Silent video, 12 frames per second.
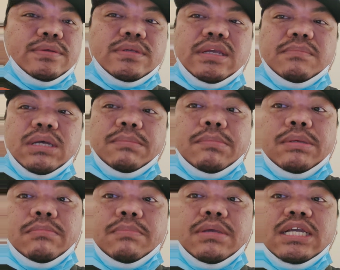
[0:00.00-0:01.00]
Tapos ang
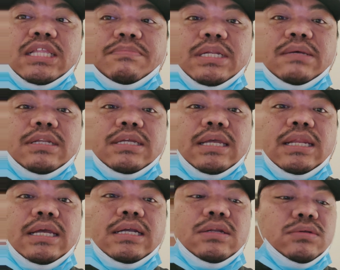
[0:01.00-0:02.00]
mabigat pa naman,
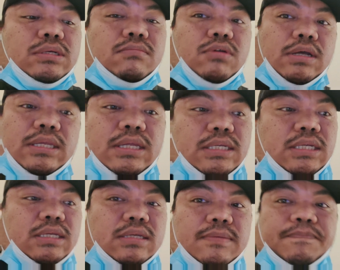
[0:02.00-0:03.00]
kailangan ko siyang buhatin
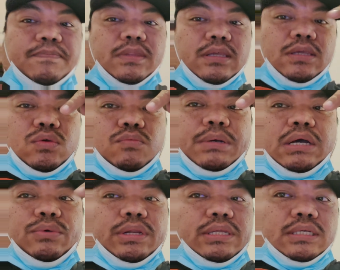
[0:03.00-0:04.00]
kasi yung
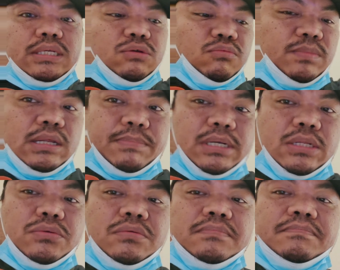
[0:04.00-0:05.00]
power niya sila,
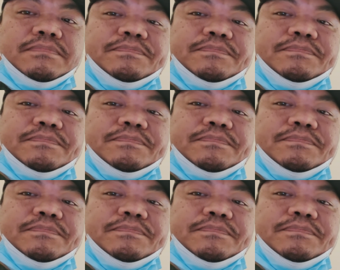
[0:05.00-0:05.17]
ganun